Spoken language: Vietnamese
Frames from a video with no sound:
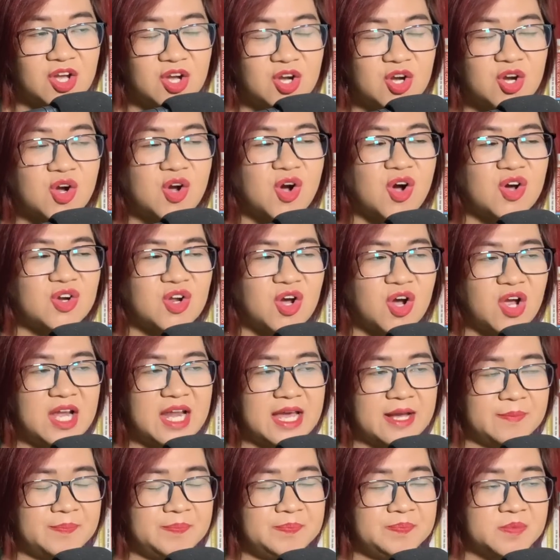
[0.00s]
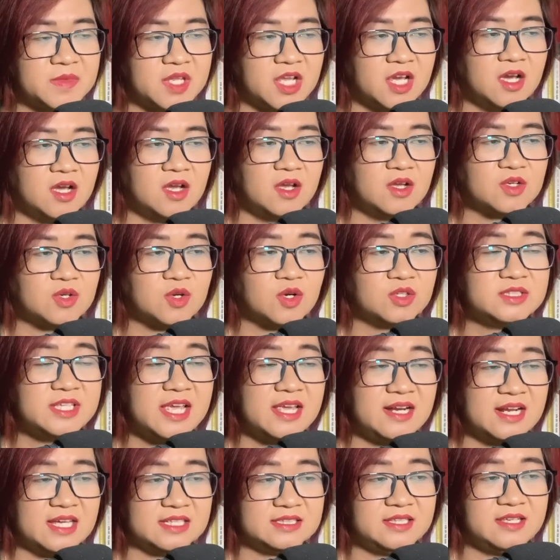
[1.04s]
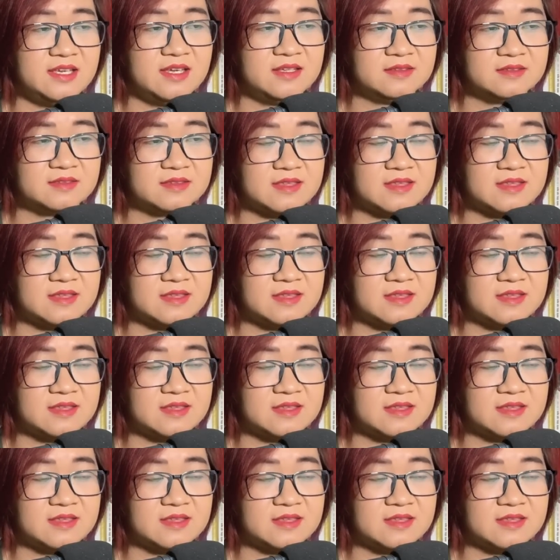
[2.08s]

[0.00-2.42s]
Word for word: Khó nói lắm. Có thể là thiên